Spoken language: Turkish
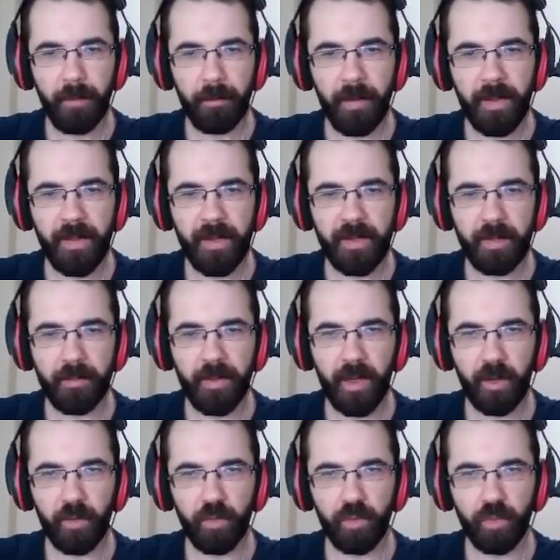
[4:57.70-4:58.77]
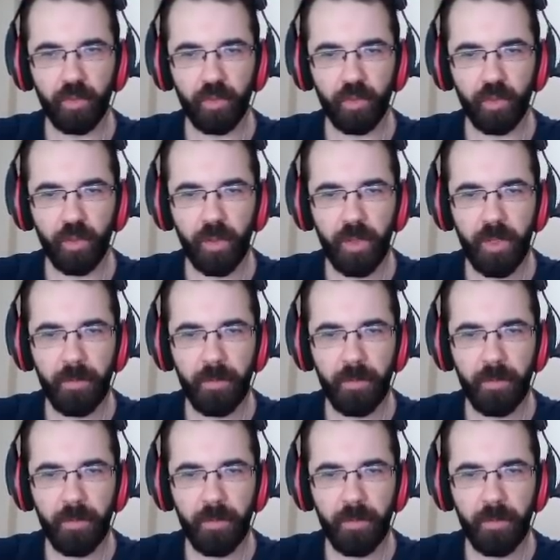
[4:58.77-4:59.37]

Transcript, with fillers: Ben neredeyim bir dakika dur dur dur dur.